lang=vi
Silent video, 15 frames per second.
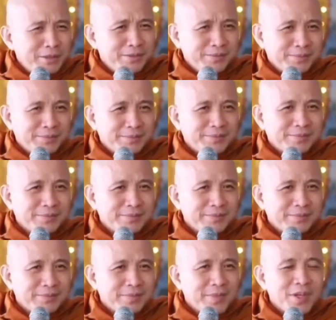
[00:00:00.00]
khiểu
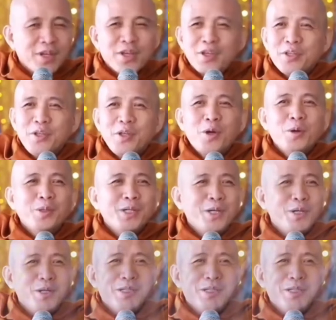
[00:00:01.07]
vô